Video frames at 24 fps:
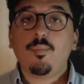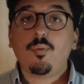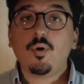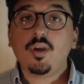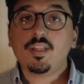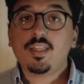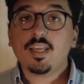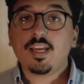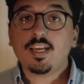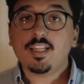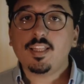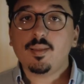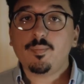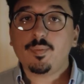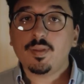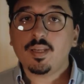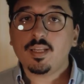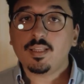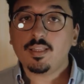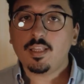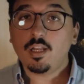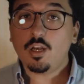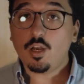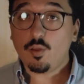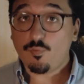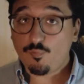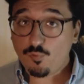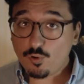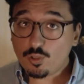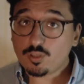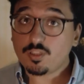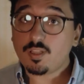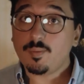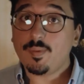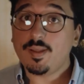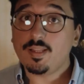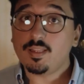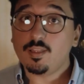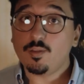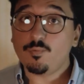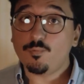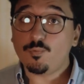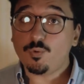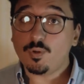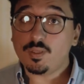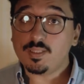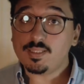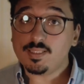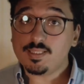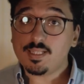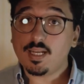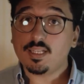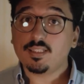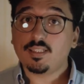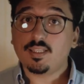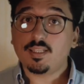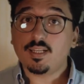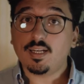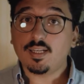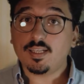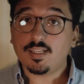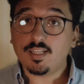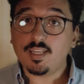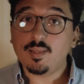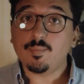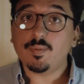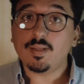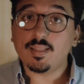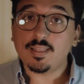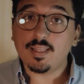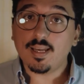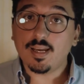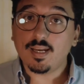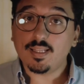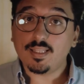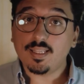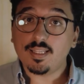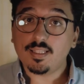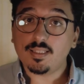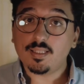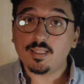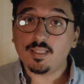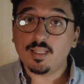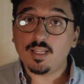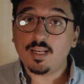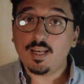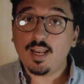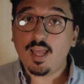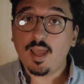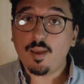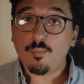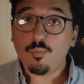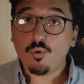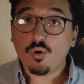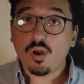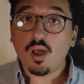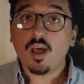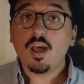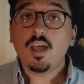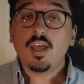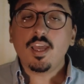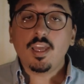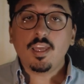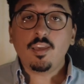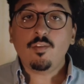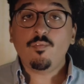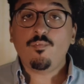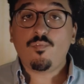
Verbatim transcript: La poetica di Pirandello è fortemente influenzata dal clima decadente dell'epoca,